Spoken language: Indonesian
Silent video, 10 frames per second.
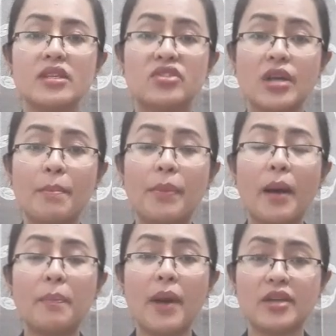
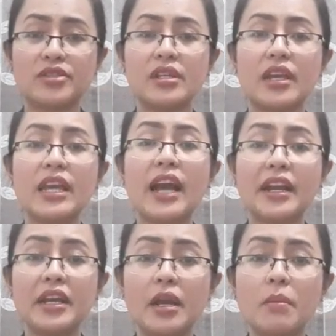Sampah plastik
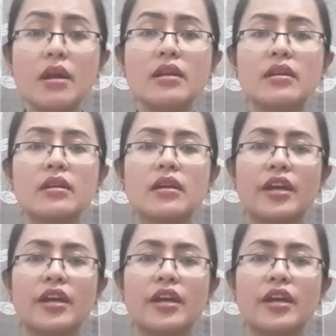ingan inaman.